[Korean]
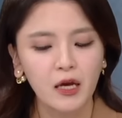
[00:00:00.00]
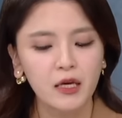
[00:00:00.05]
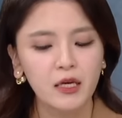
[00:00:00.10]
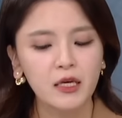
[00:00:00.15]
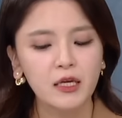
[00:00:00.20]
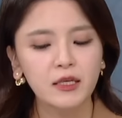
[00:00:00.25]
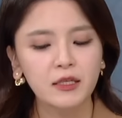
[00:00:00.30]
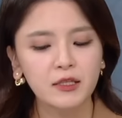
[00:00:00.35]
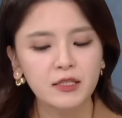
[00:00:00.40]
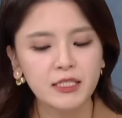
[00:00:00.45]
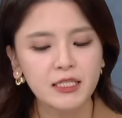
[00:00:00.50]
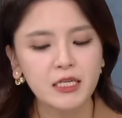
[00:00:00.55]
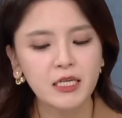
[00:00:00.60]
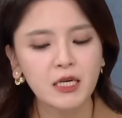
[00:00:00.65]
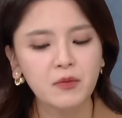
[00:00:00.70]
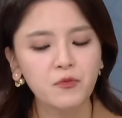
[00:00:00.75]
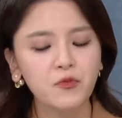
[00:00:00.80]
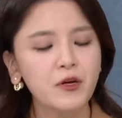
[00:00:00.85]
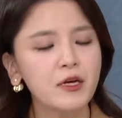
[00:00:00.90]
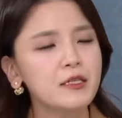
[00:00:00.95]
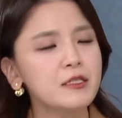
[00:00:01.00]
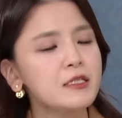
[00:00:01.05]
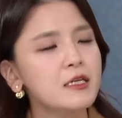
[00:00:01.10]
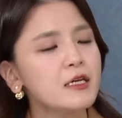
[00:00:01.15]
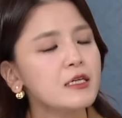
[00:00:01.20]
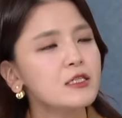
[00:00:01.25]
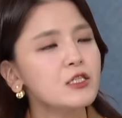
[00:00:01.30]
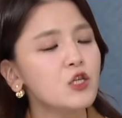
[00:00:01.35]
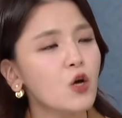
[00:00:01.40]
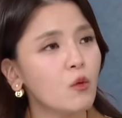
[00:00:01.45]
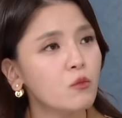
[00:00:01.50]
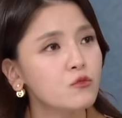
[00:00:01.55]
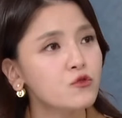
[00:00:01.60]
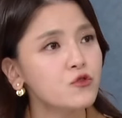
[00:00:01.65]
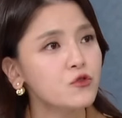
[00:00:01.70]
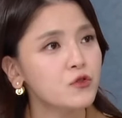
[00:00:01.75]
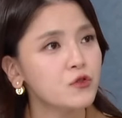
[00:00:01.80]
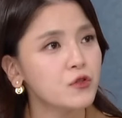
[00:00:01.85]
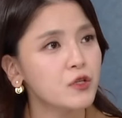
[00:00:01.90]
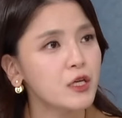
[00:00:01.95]
이 치킨 프랜차이즈
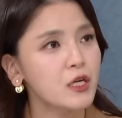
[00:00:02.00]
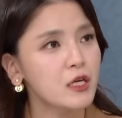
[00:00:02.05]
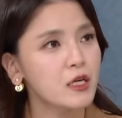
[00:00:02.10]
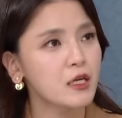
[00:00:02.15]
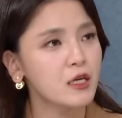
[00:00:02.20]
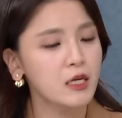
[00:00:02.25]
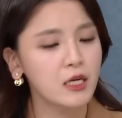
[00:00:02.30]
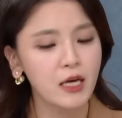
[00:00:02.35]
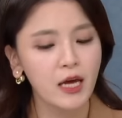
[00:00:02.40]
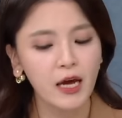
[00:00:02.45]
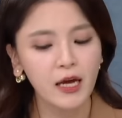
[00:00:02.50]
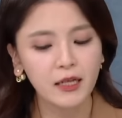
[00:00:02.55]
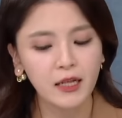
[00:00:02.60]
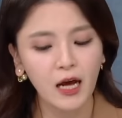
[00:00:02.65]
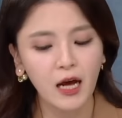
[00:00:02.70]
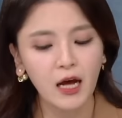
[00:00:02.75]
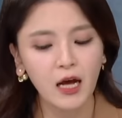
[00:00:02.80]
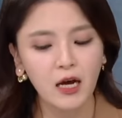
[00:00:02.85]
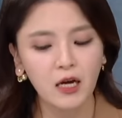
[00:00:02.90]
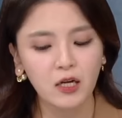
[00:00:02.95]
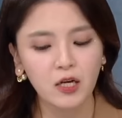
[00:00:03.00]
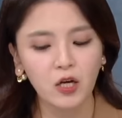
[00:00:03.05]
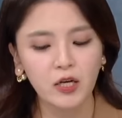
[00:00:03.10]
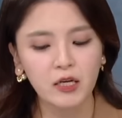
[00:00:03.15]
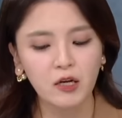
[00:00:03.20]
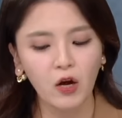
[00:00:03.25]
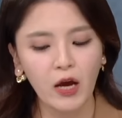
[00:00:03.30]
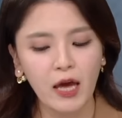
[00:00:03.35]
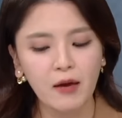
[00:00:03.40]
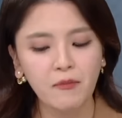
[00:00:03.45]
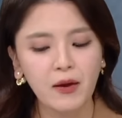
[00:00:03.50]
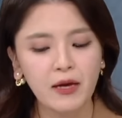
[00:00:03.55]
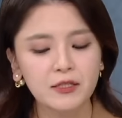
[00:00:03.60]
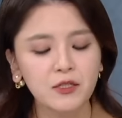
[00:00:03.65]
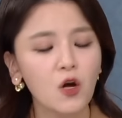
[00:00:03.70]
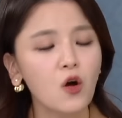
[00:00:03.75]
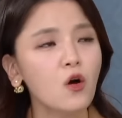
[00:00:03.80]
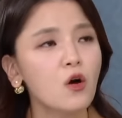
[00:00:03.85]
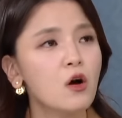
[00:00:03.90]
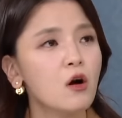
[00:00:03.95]
점주들이 이 해당 이
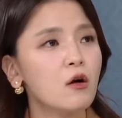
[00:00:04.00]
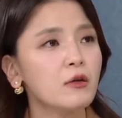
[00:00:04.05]
앱에서